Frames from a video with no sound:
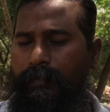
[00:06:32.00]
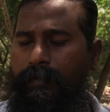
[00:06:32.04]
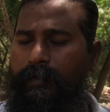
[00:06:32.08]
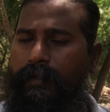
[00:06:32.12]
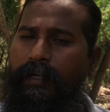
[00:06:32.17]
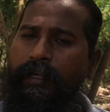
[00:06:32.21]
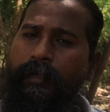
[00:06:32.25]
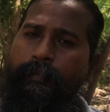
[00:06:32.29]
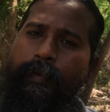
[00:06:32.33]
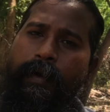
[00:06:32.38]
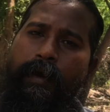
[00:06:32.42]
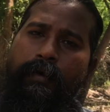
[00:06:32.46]

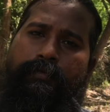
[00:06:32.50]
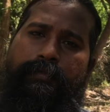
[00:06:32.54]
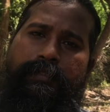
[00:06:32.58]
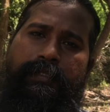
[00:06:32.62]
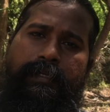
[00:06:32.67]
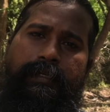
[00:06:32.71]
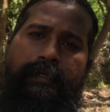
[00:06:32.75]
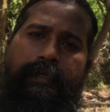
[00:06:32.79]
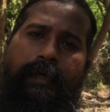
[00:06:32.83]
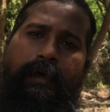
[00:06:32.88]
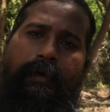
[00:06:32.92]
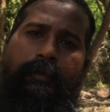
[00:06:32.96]
கண்டிப்பாக அவுட்
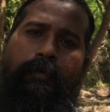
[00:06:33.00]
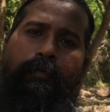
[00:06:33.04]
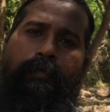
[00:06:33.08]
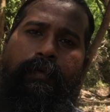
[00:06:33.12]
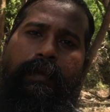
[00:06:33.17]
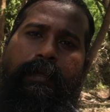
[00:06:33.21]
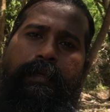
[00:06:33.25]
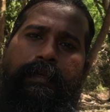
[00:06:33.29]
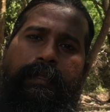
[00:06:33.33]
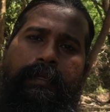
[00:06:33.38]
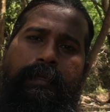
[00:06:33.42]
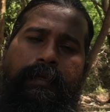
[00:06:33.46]
சைடு
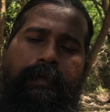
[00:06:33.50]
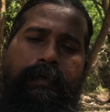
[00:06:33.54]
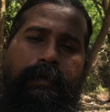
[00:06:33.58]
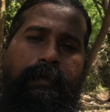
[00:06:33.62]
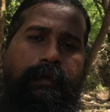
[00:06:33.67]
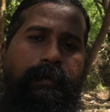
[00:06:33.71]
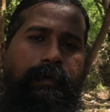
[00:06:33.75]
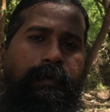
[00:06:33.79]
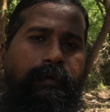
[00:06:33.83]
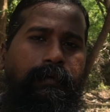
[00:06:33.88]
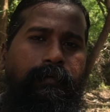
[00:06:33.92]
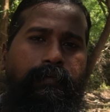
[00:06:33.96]
ஆரோவில்
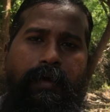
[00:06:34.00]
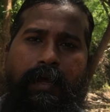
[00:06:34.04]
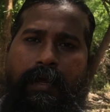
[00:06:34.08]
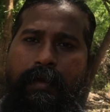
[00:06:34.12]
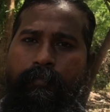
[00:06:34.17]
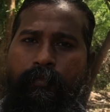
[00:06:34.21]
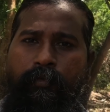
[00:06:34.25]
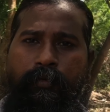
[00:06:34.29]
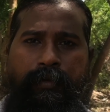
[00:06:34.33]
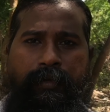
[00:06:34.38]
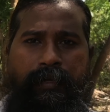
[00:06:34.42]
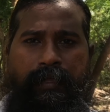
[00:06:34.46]
நீங்கள் வாங்க
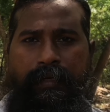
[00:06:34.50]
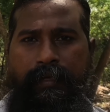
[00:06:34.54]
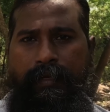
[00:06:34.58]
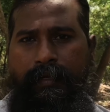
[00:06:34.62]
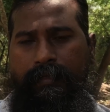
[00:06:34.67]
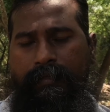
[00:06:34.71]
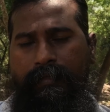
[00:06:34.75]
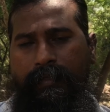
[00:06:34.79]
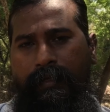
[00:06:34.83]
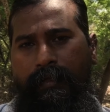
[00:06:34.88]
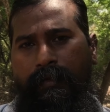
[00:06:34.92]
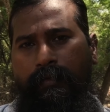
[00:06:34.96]
முடியும் நிறைய
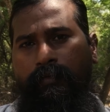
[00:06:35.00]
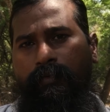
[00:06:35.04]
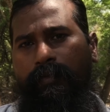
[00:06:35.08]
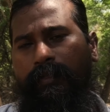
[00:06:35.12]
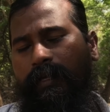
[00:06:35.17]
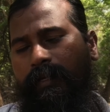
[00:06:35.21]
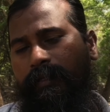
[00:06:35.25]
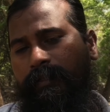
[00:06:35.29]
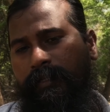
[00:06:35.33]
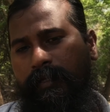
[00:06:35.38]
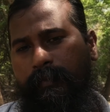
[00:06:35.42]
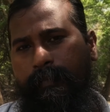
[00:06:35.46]
இடத்துல
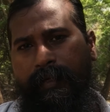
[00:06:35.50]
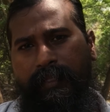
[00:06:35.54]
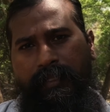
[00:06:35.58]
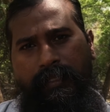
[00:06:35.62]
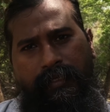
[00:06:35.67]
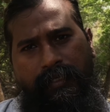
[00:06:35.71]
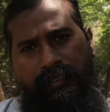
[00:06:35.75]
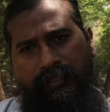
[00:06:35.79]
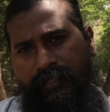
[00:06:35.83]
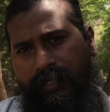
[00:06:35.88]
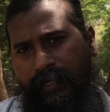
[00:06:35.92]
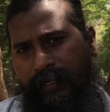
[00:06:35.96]
உதாரணத்துக்கு
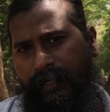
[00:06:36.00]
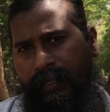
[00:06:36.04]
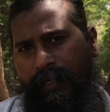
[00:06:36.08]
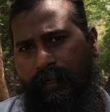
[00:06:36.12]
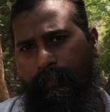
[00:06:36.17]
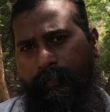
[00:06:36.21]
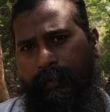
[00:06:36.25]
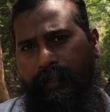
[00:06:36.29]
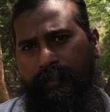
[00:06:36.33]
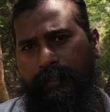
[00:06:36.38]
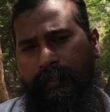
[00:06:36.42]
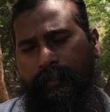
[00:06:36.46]
பார்த்தீங்கன்னா
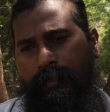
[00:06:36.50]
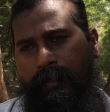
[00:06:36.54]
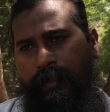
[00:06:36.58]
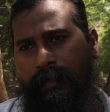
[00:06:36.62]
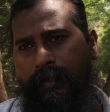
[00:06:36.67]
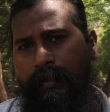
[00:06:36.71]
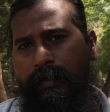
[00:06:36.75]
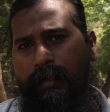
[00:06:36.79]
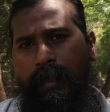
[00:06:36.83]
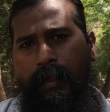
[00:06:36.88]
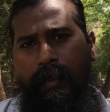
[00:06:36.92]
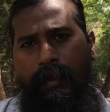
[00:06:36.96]
சென்னையில் பார்த்தீங்கன்னா
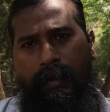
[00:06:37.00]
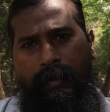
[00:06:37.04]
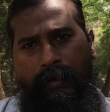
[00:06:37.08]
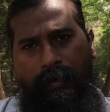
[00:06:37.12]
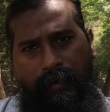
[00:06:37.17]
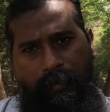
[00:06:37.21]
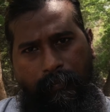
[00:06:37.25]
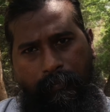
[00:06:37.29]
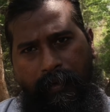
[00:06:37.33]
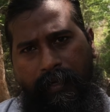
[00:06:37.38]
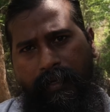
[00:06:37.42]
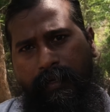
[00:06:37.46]

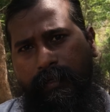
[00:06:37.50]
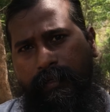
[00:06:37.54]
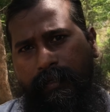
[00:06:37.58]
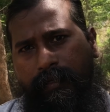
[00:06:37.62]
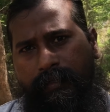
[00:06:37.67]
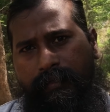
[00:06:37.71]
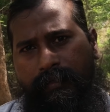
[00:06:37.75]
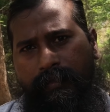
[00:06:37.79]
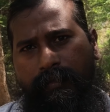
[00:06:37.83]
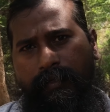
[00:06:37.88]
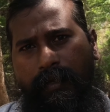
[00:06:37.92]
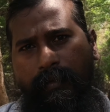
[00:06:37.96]
நம்மக்கிட்ட
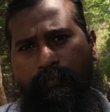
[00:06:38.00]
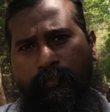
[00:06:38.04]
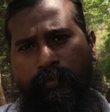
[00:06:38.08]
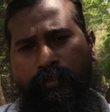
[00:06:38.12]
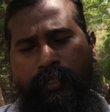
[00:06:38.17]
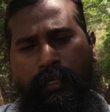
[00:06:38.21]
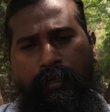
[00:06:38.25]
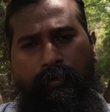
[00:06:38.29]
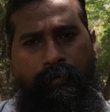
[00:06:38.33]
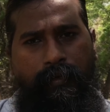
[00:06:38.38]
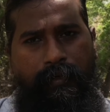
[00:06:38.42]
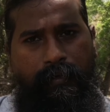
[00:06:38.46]
இருந்து
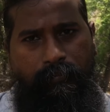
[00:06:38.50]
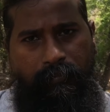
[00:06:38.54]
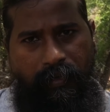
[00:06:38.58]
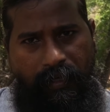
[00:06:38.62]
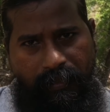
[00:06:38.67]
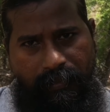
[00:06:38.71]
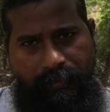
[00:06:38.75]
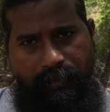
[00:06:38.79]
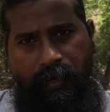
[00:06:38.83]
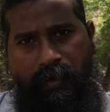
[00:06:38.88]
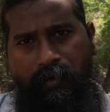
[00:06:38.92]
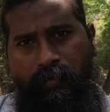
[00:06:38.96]
கம்புஜாவை
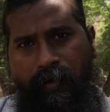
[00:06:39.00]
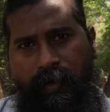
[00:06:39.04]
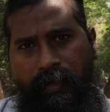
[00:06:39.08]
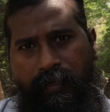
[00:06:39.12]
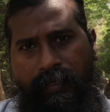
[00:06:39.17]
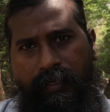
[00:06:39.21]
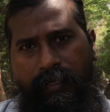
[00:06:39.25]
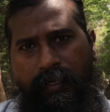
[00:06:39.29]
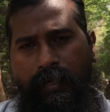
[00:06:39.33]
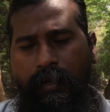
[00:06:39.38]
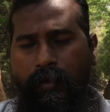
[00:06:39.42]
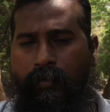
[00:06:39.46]
பல்காக
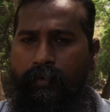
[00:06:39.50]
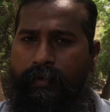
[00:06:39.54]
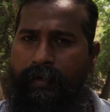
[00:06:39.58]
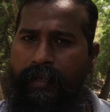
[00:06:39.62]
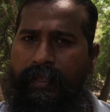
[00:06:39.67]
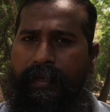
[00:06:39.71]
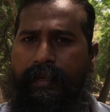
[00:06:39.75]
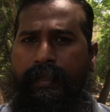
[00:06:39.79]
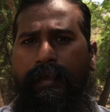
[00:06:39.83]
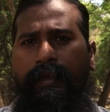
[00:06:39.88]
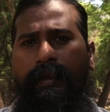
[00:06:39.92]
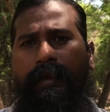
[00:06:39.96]
வாங்கி அவங்க
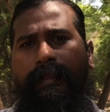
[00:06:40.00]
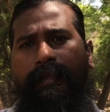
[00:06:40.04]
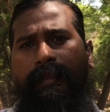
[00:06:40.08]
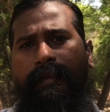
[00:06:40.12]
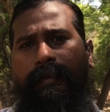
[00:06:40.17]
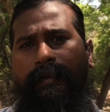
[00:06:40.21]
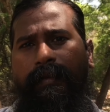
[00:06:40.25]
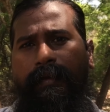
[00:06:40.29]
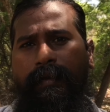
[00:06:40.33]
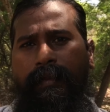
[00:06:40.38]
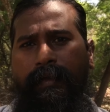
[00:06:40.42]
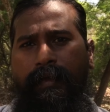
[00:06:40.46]
நிறைய
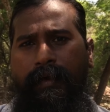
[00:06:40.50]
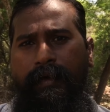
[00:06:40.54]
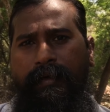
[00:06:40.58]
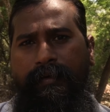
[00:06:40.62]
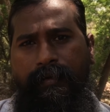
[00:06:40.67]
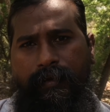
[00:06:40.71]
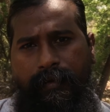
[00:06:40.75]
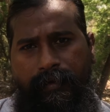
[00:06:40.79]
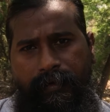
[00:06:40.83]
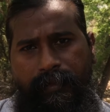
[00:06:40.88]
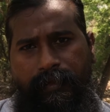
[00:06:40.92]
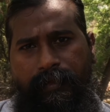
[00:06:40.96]
கடைகளில்
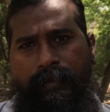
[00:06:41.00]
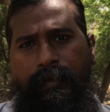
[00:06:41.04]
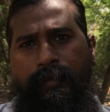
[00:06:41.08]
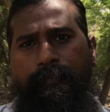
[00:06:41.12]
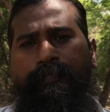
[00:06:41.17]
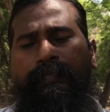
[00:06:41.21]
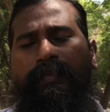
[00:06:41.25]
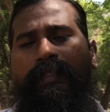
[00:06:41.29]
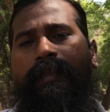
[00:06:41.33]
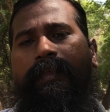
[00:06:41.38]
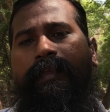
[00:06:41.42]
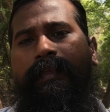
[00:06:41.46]
ஆர்கானிக்
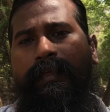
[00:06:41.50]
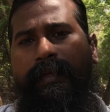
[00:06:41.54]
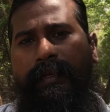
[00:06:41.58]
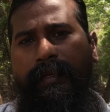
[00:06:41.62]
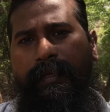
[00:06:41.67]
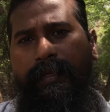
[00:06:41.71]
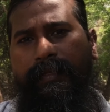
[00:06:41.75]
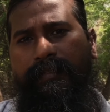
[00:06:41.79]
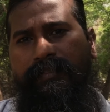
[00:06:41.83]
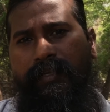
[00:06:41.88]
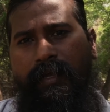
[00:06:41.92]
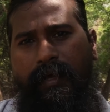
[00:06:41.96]

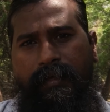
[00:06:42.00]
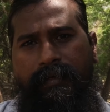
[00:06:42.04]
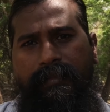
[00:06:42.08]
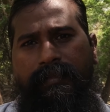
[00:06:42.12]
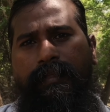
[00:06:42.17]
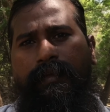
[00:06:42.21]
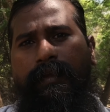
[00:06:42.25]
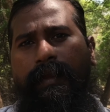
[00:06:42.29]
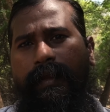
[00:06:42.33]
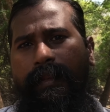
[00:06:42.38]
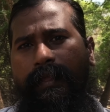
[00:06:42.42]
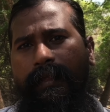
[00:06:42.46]
இயற்கை
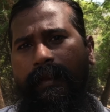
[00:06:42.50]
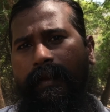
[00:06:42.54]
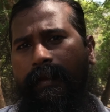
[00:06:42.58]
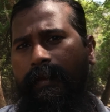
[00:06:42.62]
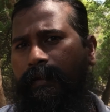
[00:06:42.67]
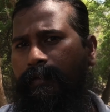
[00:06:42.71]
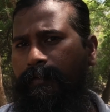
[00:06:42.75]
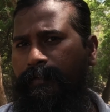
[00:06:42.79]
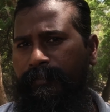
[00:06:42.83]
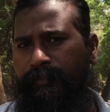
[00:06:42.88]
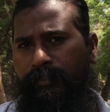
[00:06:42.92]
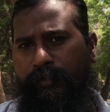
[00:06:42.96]
சார்ந்த
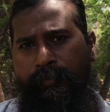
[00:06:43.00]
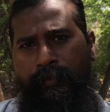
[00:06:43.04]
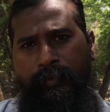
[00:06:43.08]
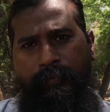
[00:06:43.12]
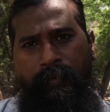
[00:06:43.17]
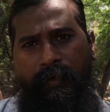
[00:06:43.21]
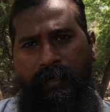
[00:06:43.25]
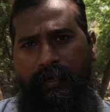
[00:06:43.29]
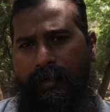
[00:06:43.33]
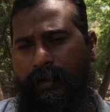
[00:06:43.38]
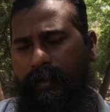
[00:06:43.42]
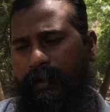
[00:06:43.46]
கடைகளில் டிஸ்ட்ரிபியூட்
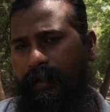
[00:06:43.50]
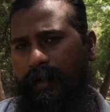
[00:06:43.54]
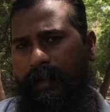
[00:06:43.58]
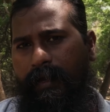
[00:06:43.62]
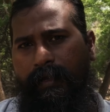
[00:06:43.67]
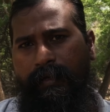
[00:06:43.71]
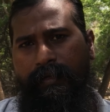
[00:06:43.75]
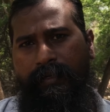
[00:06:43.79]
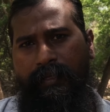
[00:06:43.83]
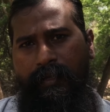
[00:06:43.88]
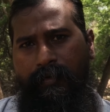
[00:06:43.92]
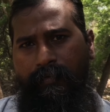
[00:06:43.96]
பண்ணுறாங்க
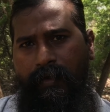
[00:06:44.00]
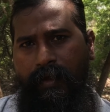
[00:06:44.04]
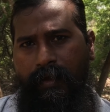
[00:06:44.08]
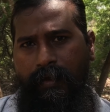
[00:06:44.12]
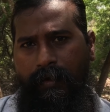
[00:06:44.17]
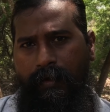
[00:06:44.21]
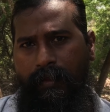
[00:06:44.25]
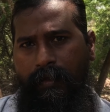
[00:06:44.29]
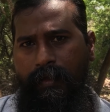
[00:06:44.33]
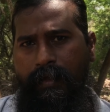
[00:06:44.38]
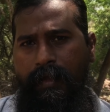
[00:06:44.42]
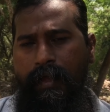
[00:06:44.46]
அங்கே நீங்கள்
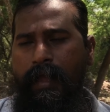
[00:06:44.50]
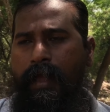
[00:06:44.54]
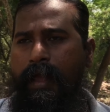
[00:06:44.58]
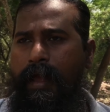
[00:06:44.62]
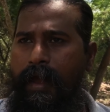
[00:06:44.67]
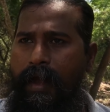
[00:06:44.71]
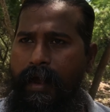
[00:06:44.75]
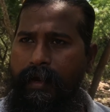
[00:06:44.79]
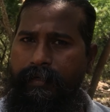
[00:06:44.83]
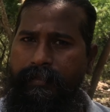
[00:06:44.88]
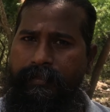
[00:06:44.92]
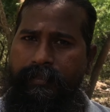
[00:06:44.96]
வாங்கலாம்
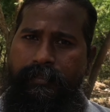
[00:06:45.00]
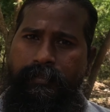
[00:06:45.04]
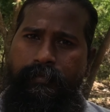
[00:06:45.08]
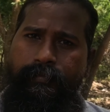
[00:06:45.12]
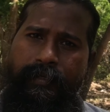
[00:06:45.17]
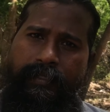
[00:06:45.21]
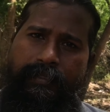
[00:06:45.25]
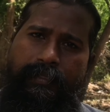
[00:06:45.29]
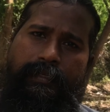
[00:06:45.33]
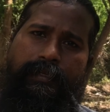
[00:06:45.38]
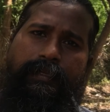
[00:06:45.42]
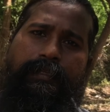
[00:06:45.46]
அடுத்தது
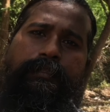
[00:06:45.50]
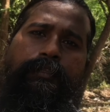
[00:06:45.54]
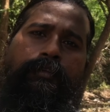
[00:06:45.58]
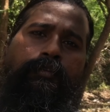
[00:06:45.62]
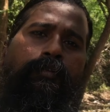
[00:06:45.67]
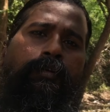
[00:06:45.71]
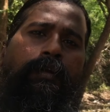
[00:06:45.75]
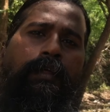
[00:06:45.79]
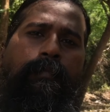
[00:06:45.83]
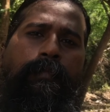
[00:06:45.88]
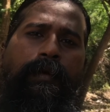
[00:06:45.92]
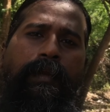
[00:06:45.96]
பார்த்திங்கன்னா
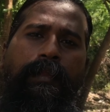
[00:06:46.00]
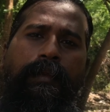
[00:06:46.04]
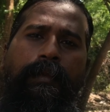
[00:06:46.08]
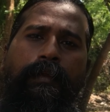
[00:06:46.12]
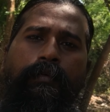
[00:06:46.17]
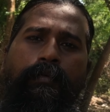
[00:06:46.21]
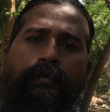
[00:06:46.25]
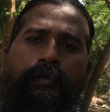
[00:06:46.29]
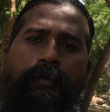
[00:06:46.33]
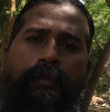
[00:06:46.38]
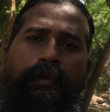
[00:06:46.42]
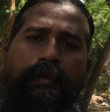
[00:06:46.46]
திருவண்ணாமலையில்
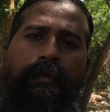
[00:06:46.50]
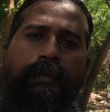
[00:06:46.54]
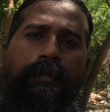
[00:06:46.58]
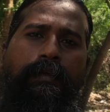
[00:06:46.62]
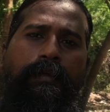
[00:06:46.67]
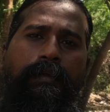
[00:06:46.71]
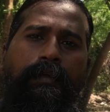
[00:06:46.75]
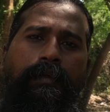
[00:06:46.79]
உங்களுக்கு